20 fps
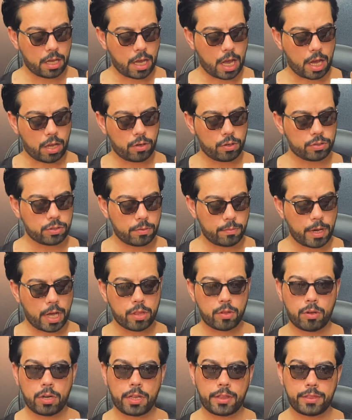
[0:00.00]
اخلطهم
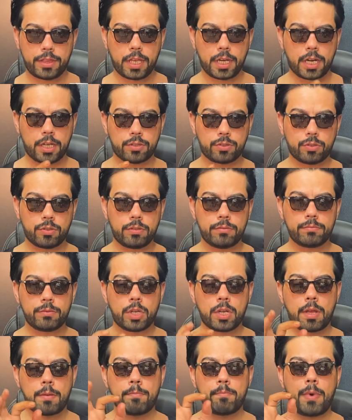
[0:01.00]
هذول اثنيناتهم
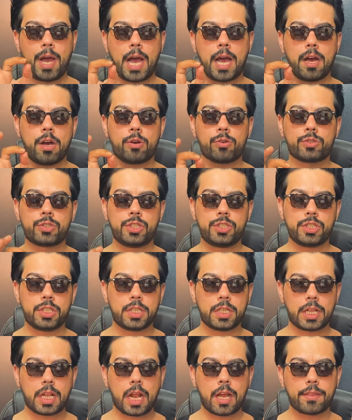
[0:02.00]
مع
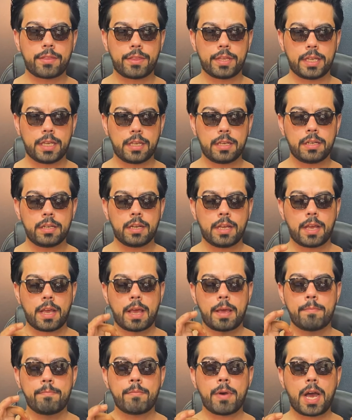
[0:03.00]
اكسجين 30
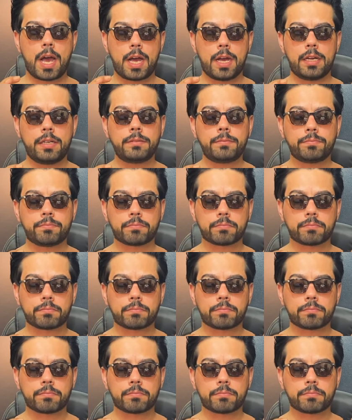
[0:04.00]
مع